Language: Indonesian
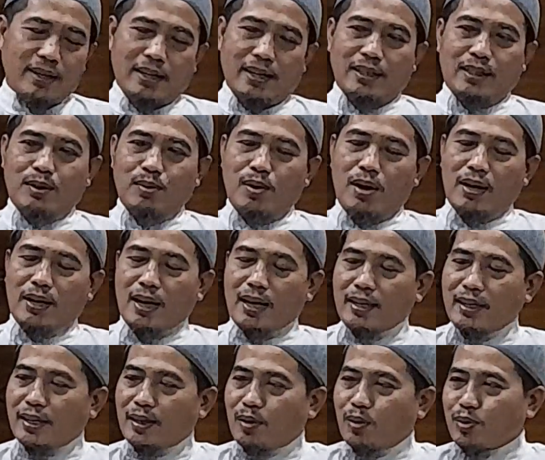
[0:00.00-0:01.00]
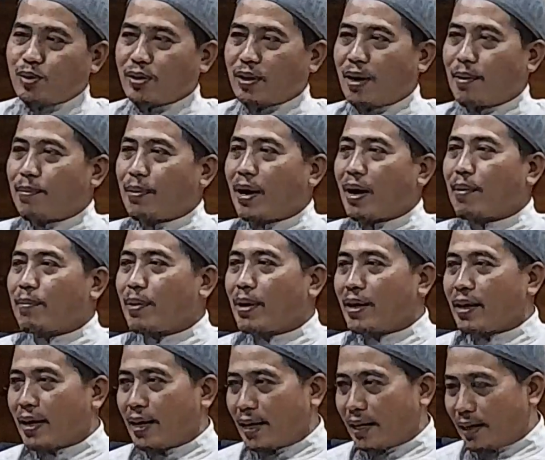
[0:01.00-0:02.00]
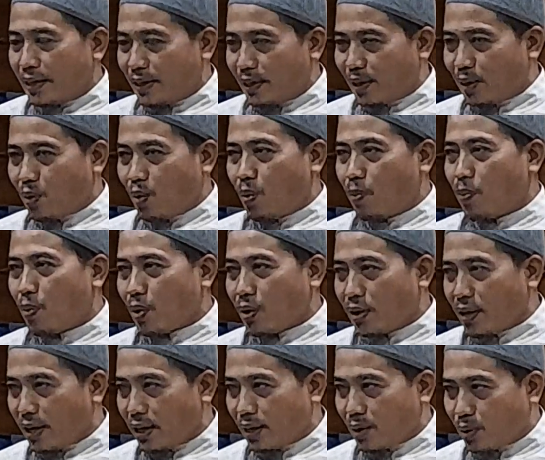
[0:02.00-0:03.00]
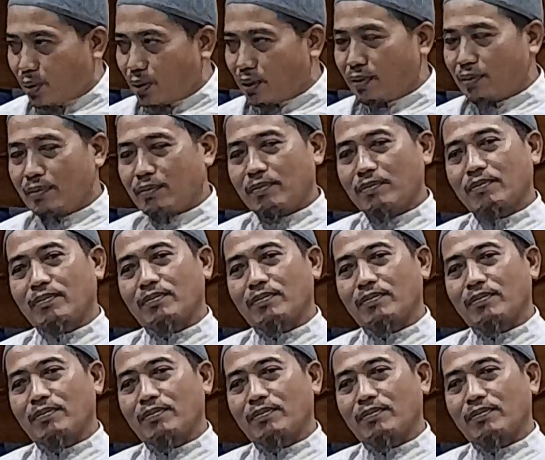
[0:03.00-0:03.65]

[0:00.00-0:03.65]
itu akan ikut selama-lamanya. Dikubur dia ikut.